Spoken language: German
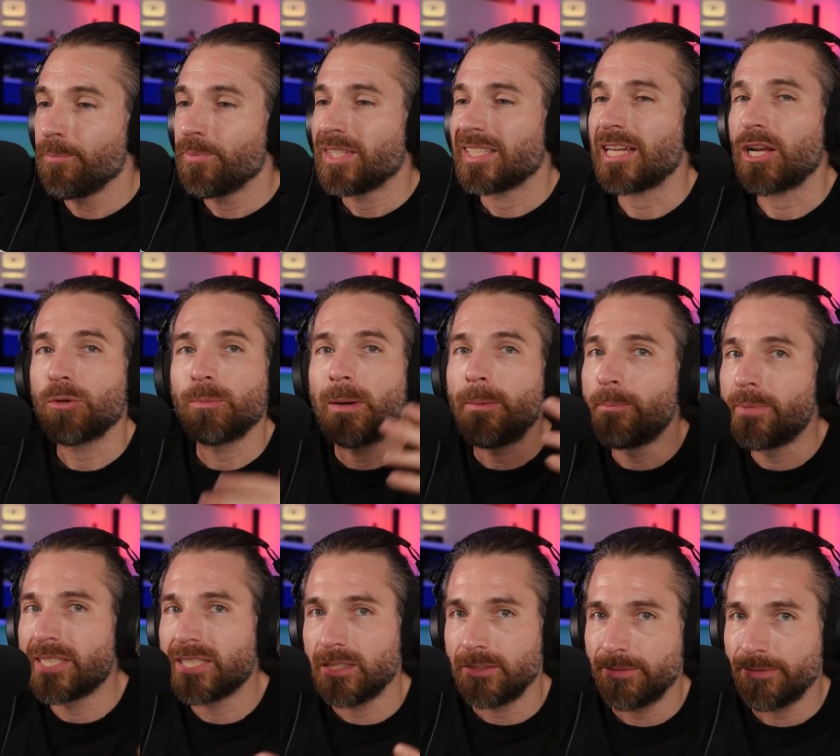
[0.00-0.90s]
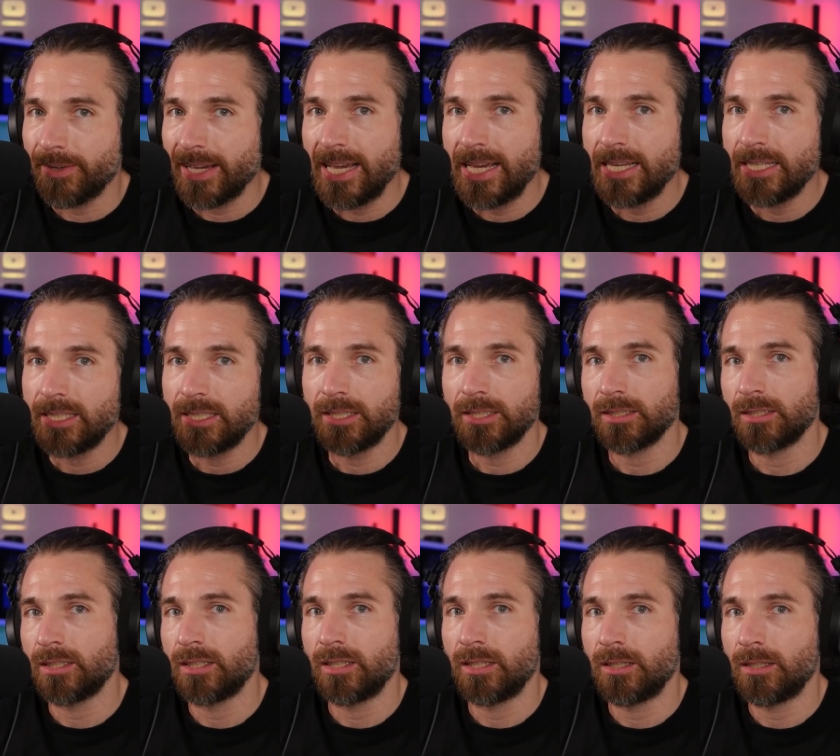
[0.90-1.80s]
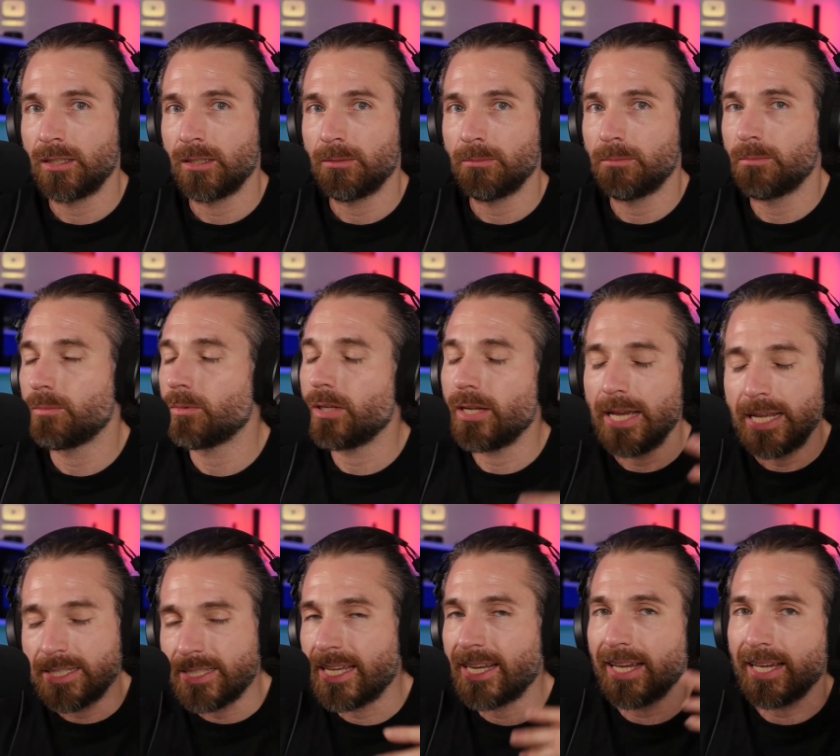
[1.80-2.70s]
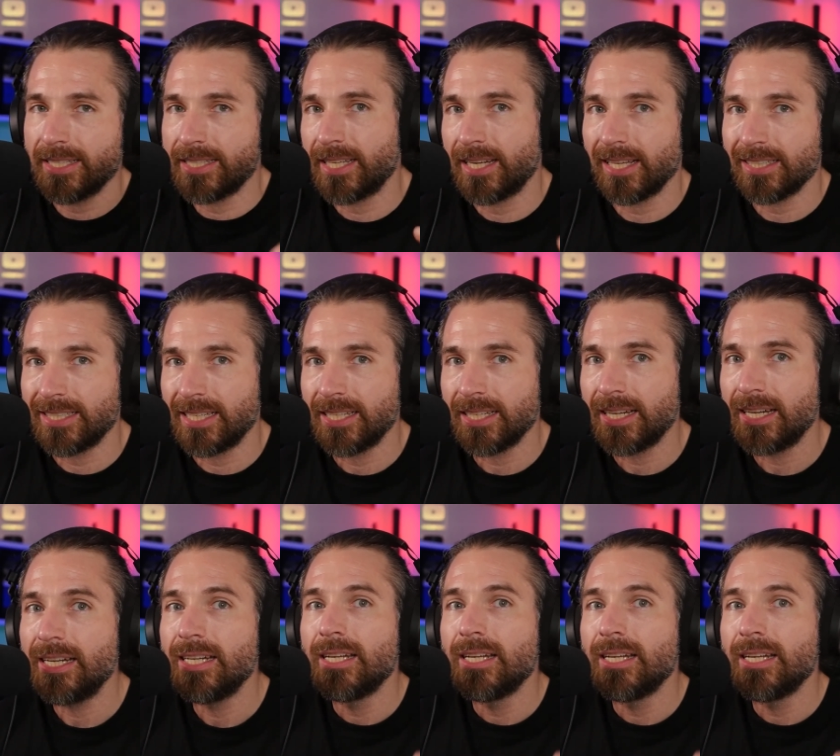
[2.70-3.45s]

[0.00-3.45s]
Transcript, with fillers: sei doch mal ein bisschen frech, äh, etc., etc., etc.